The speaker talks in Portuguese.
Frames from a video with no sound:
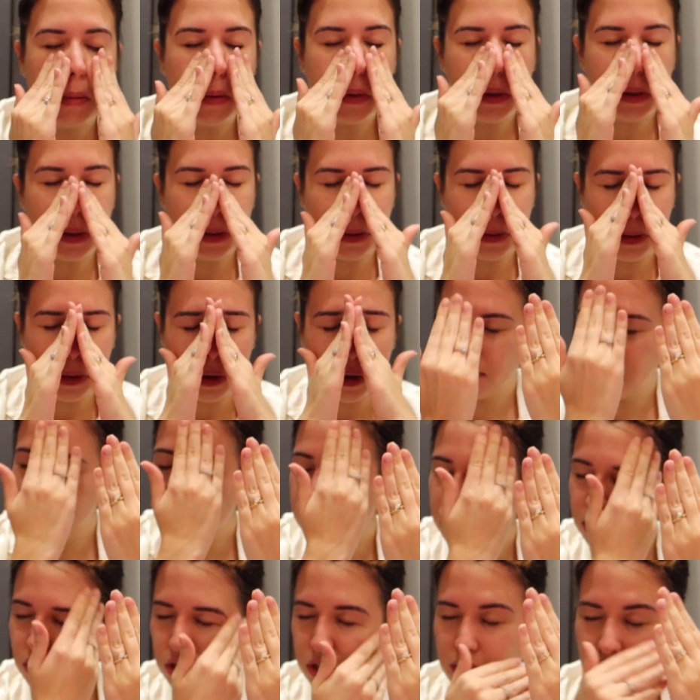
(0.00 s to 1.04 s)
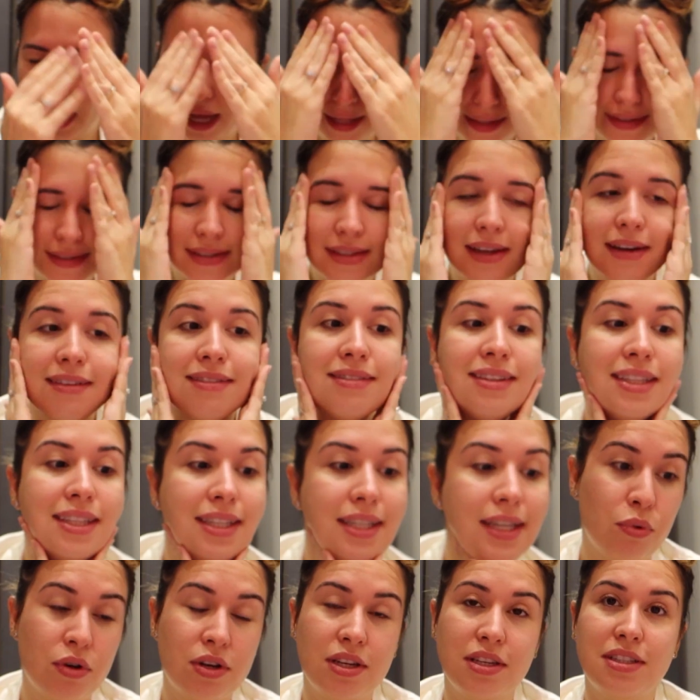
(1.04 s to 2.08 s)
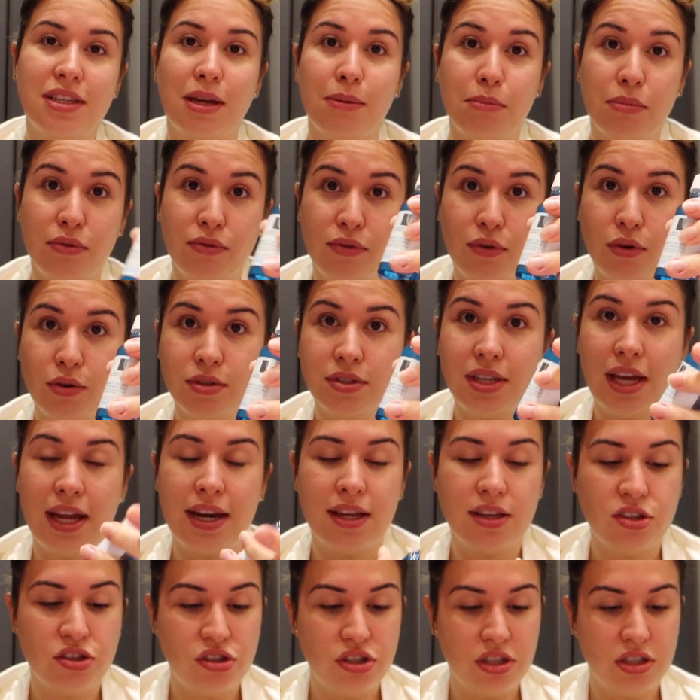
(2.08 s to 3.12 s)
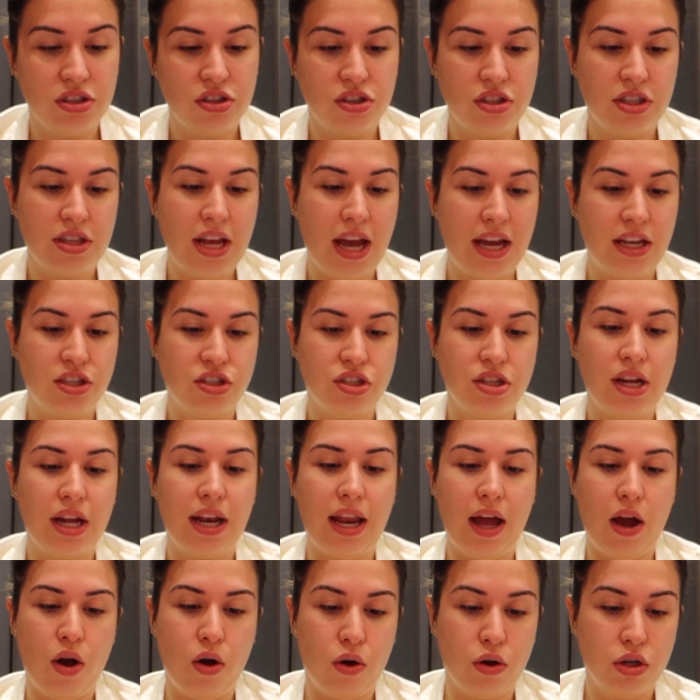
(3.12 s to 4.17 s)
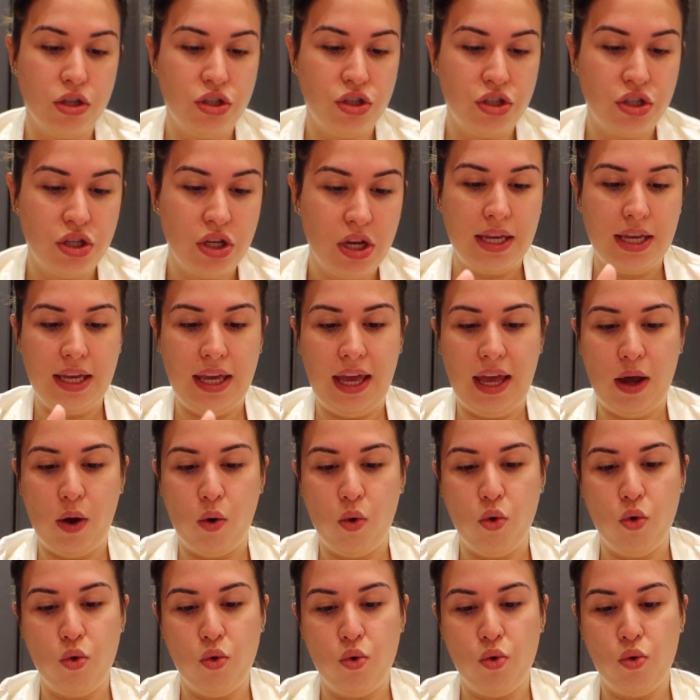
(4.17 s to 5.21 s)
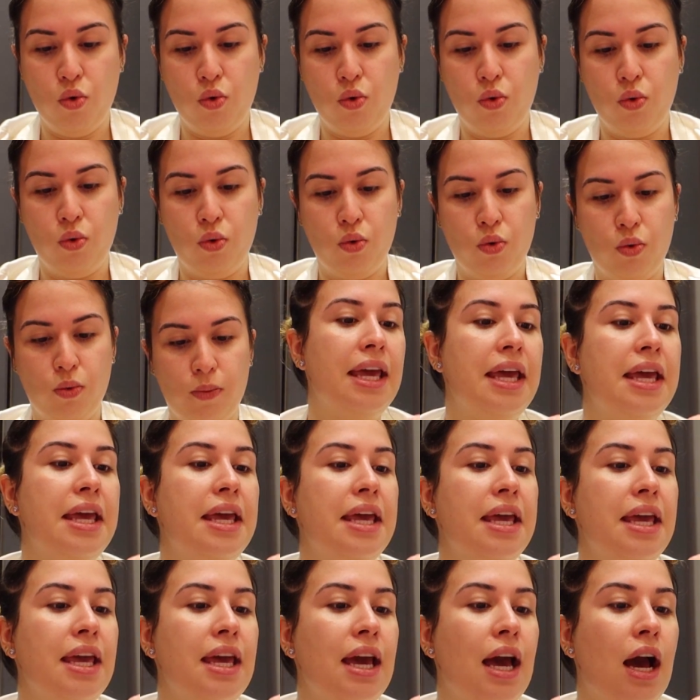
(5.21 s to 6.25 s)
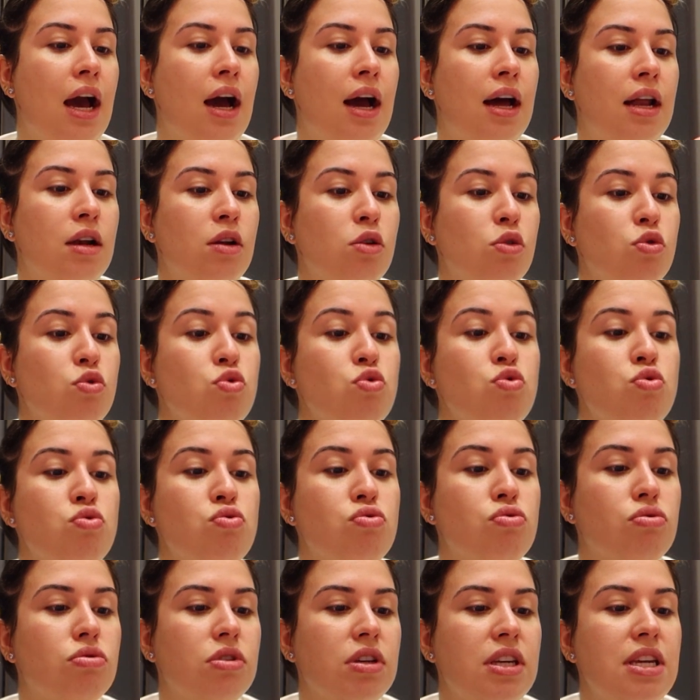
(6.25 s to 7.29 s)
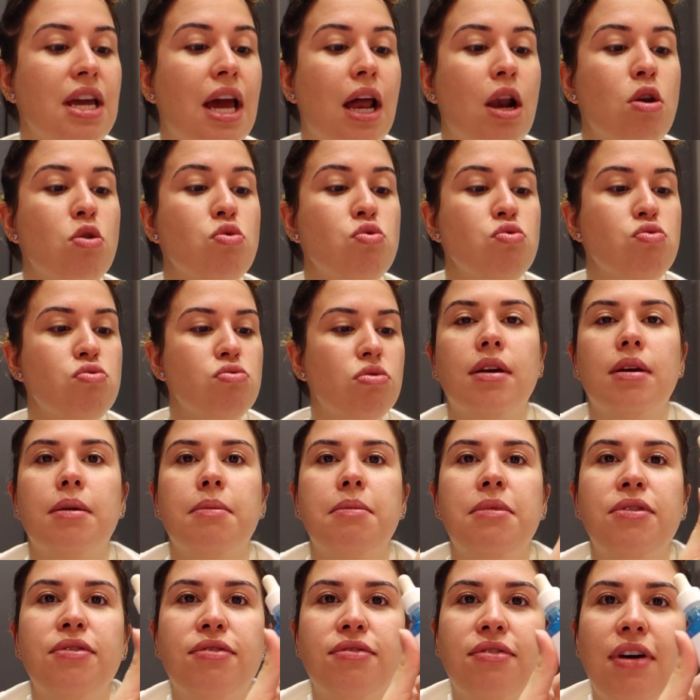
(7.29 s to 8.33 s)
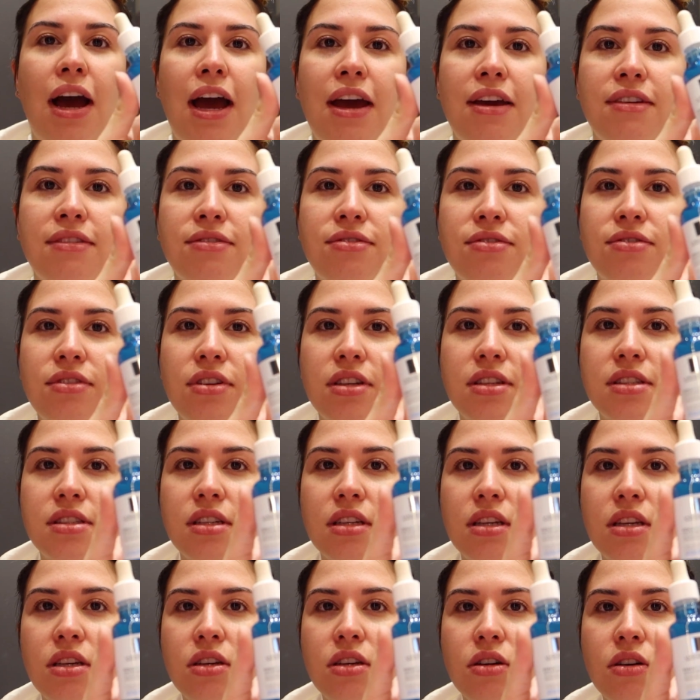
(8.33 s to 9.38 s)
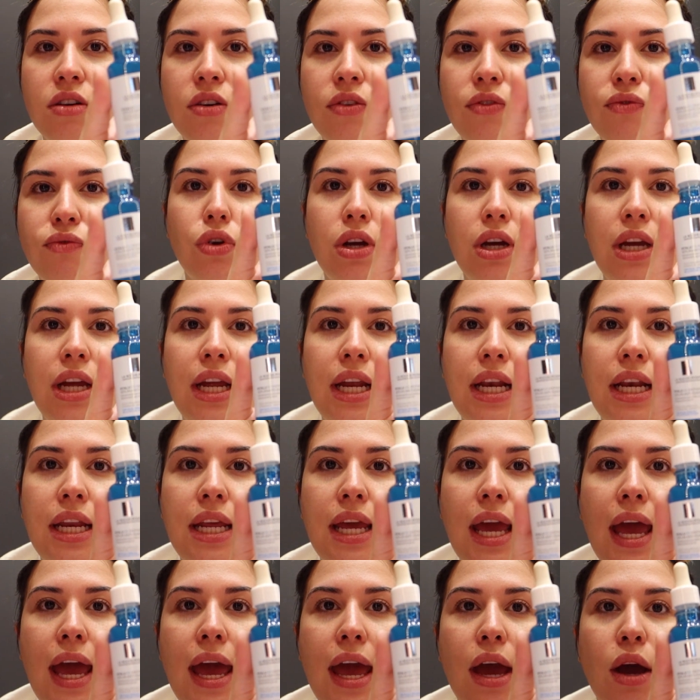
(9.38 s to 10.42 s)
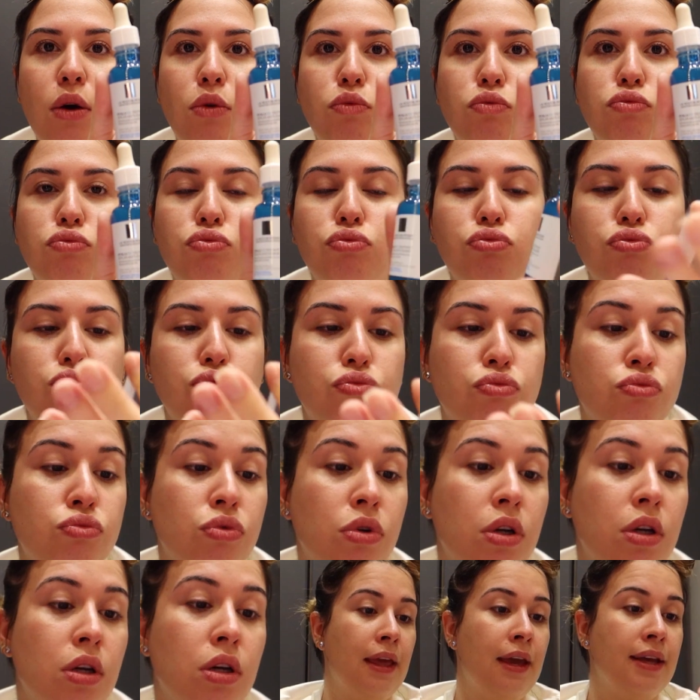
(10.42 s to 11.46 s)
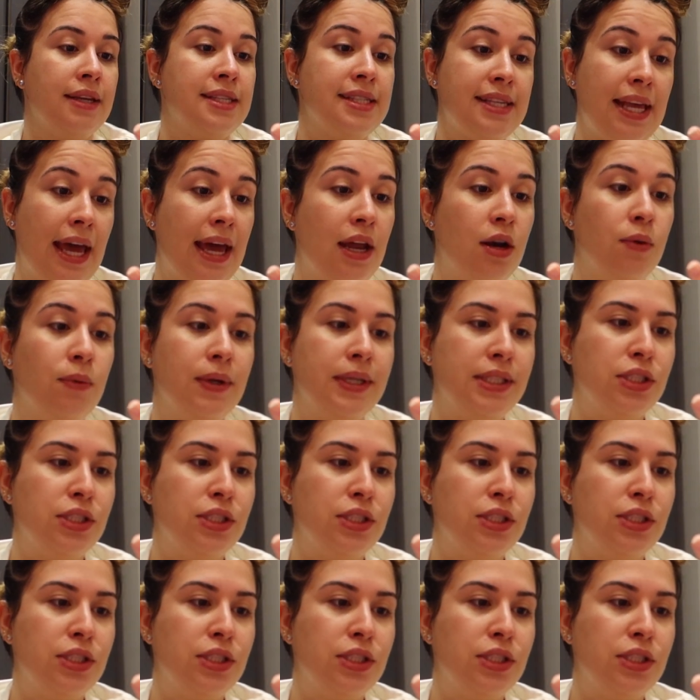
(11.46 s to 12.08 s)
por os antidades da vida. Por exemplo, vou usar este antidade da La Roche, que é o Hialu, Hialu B5, esse aqui, ó. Ele é um sérum